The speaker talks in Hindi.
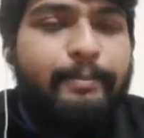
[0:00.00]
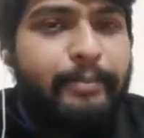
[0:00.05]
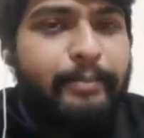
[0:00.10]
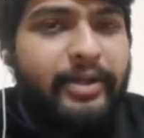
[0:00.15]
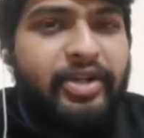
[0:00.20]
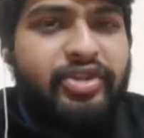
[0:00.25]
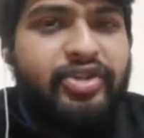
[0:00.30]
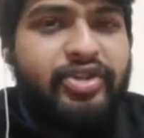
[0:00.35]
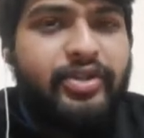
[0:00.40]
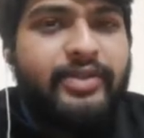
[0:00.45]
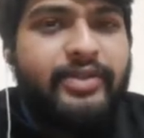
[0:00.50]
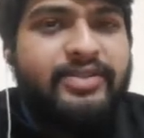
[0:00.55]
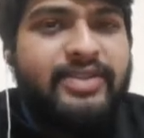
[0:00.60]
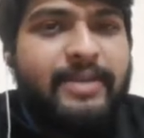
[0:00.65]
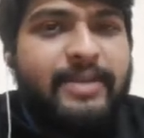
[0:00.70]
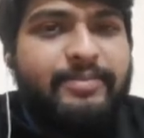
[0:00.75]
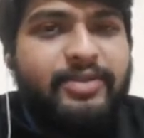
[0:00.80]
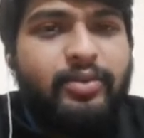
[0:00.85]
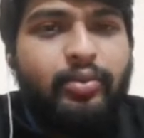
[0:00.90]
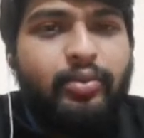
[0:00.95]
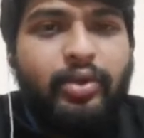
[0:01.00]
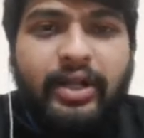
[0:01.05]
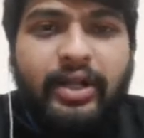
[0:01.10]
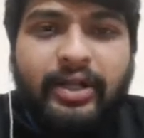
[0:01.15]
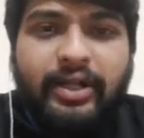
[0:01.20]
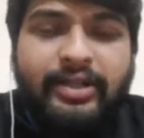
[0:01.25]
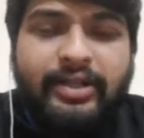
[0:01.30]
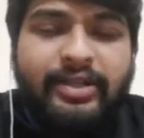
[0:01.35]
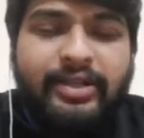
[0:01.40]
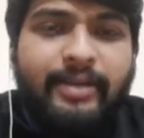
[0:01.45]
पर शेयर के हिसाब से वो
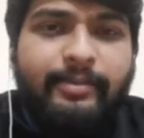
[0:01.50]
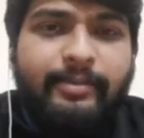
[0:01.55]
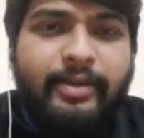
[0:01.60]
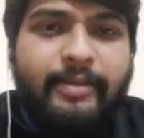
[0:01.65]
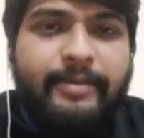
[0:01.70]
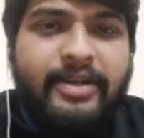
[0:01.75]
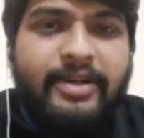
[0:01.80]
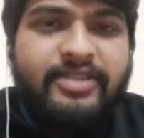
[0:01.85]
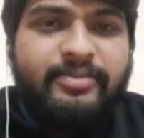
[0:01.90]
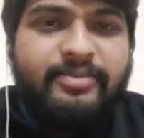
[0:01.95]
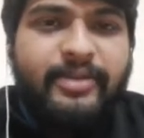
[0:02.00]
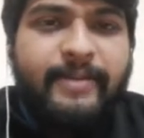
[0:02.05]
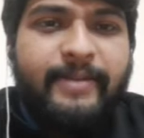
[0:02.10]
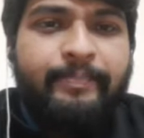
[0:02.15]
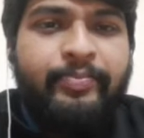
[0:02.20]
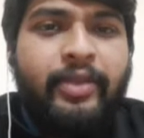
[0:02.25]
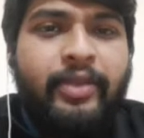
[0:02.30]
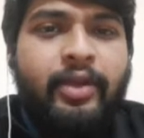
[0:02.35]
रख लेती है अपने पास में